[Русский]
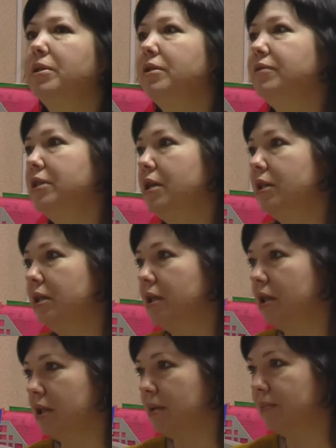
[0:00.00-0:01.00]
было
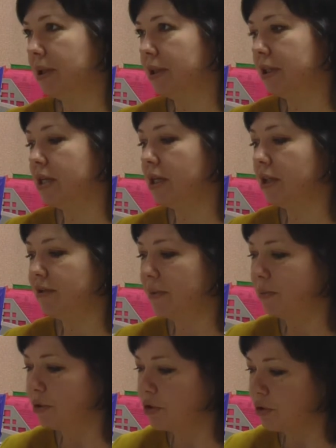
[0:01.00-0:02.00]
выделено дополнительно две
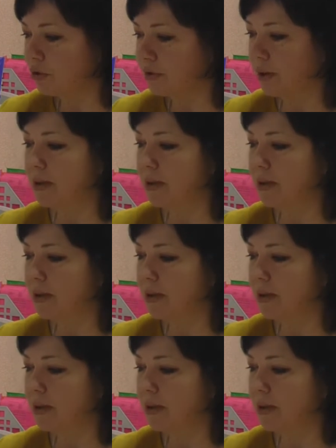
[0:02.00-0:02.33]
путевки